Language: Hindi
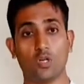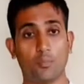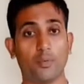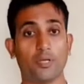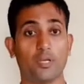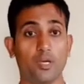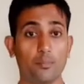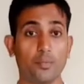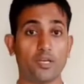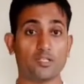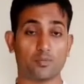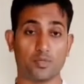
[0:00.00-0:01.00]
ओलंपिक गेम
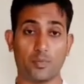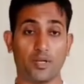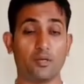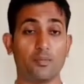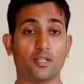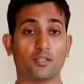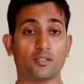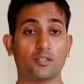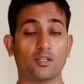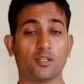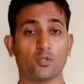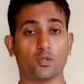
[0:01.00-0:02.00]
में है सबसे पहली बात
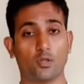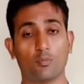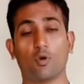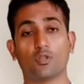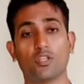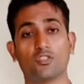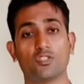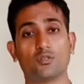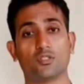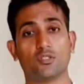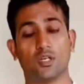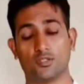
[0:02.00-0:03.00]
तो ये बहुत ही
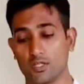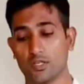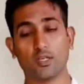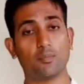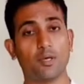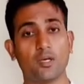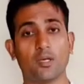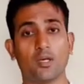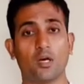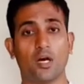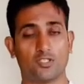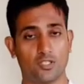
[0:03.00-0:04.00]
अच्छी अच्छा गेम है
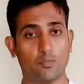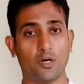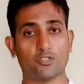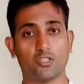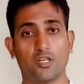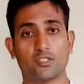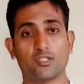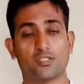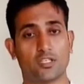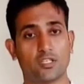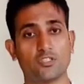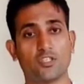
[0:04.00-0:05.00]
अच्छा मार्शल आर्ट है
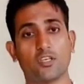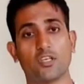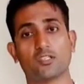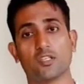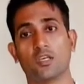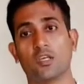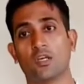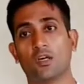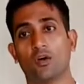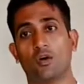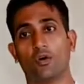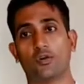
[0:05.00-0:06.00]
सीखना चाहिए इसे
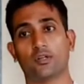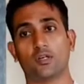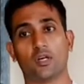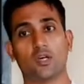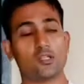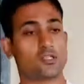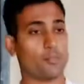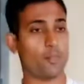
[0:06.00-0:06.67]
और अगर